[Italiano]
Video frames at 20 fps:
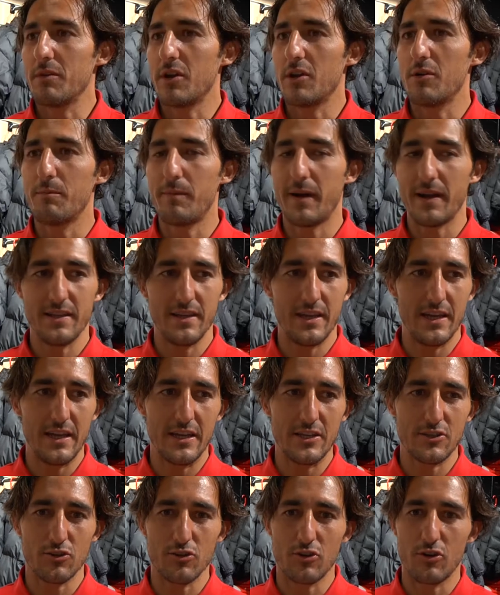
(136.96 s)
miei
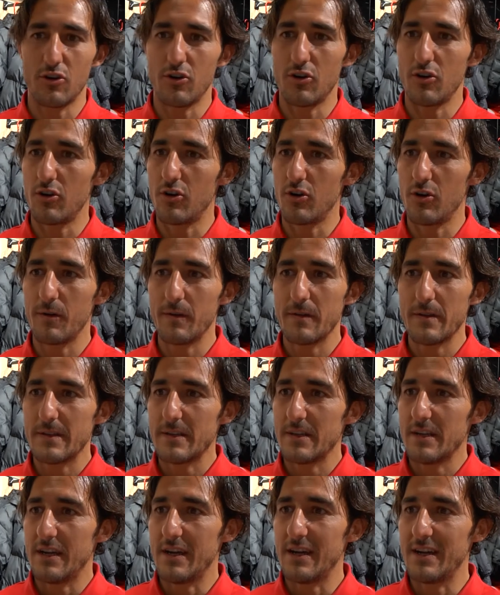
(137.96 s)
compagni sono
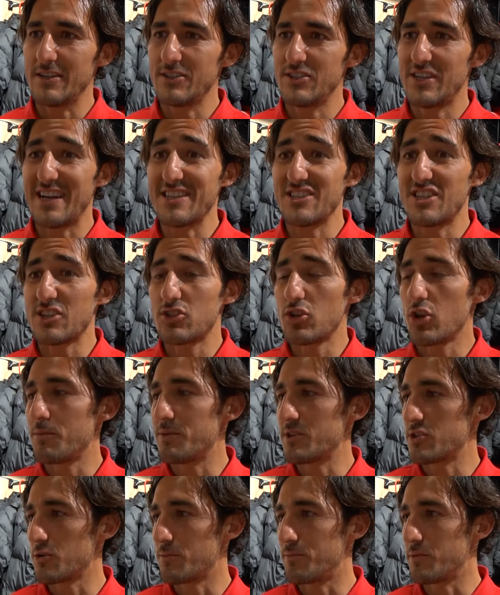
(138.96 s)
eh, già, già, solo
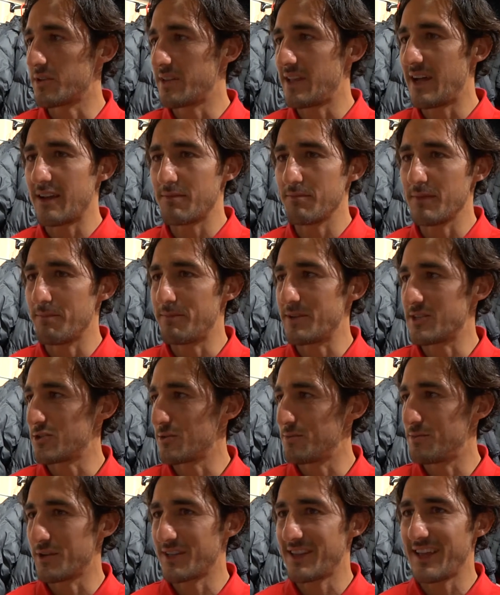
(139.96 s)
per sopportarmi e per
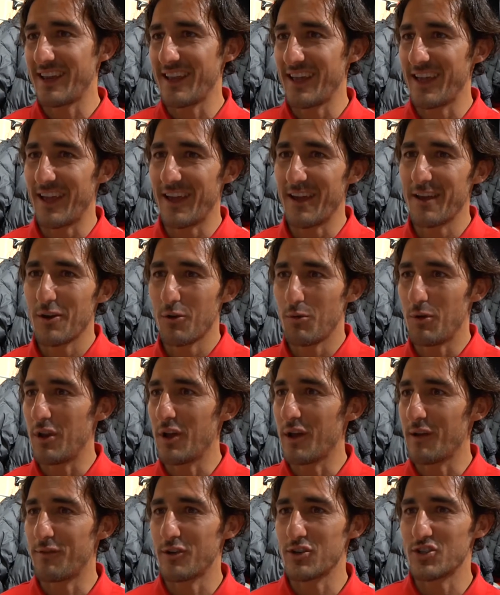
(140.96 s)
sopportare quello
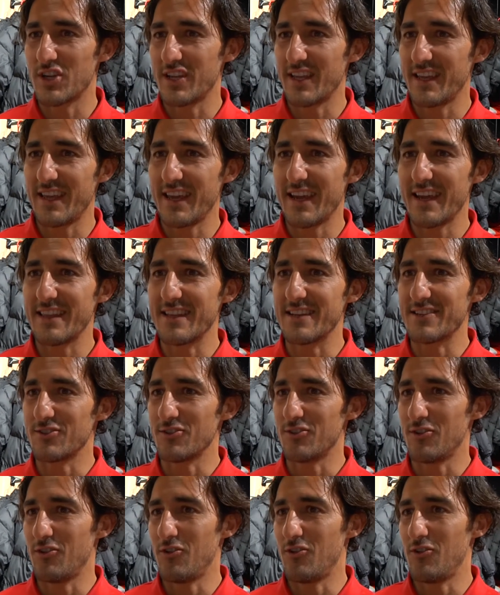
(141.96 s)
che Foggia richiede
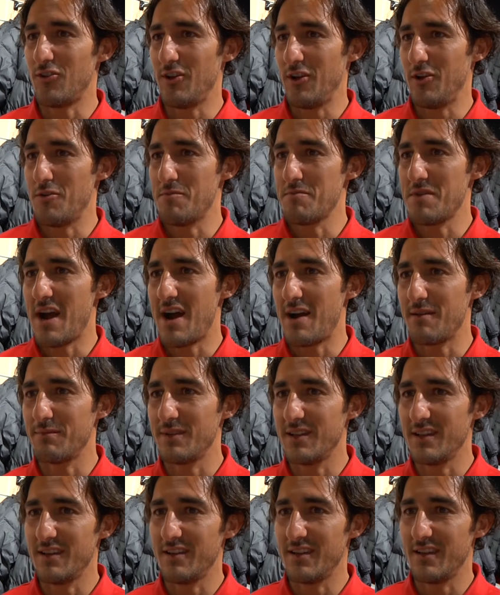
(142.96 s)
sono
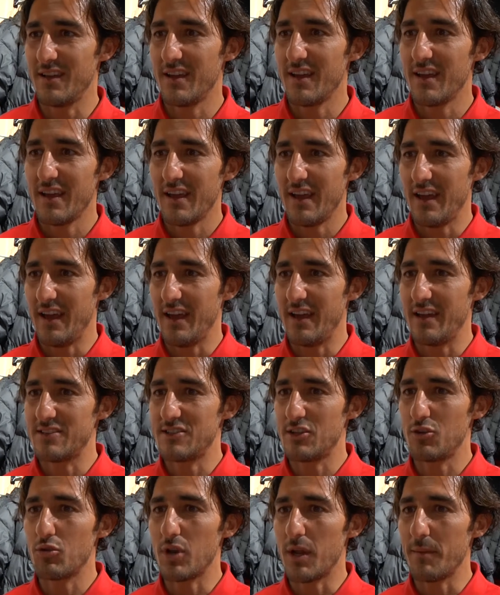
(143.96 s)
incommiabili, eh,
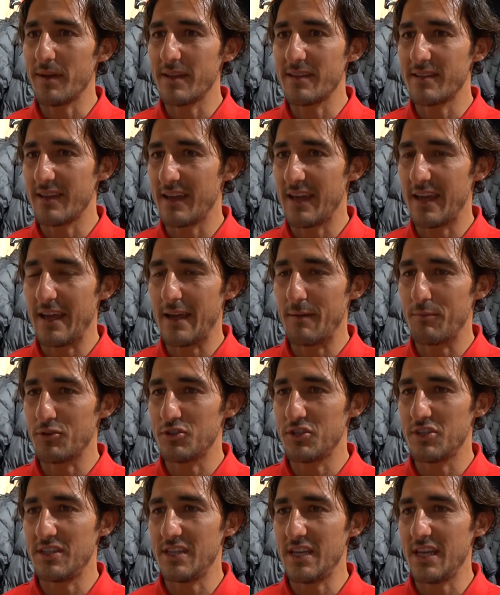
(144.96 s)
sicuramente
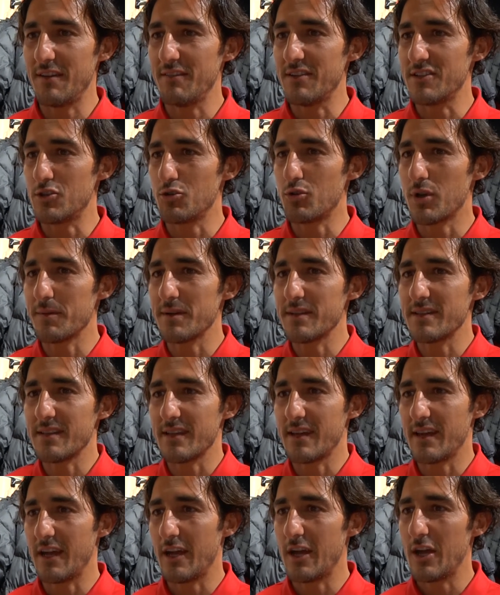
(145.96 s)
positivi,
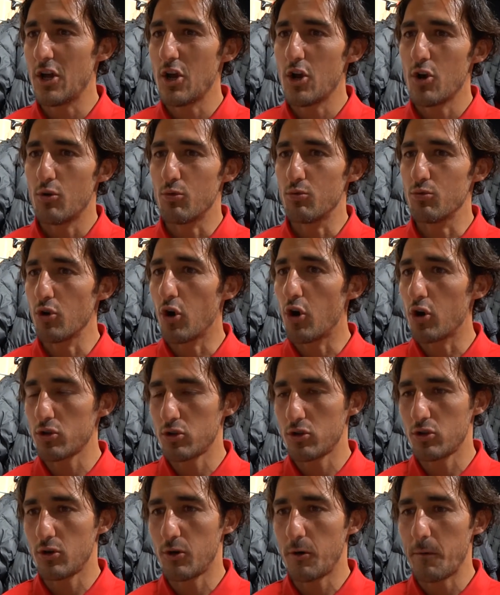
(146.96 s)
sicuramente un
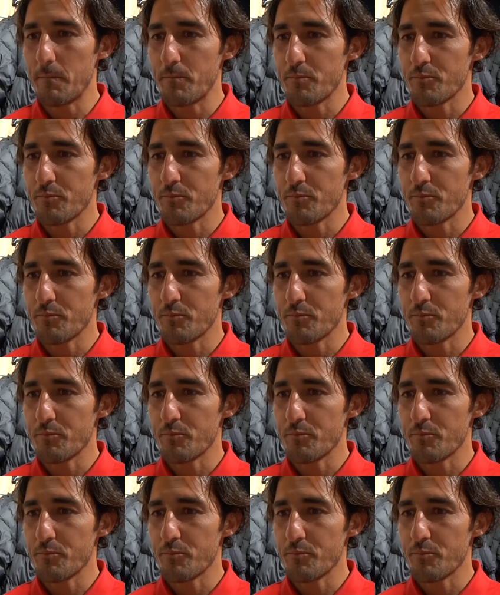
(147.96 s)
8.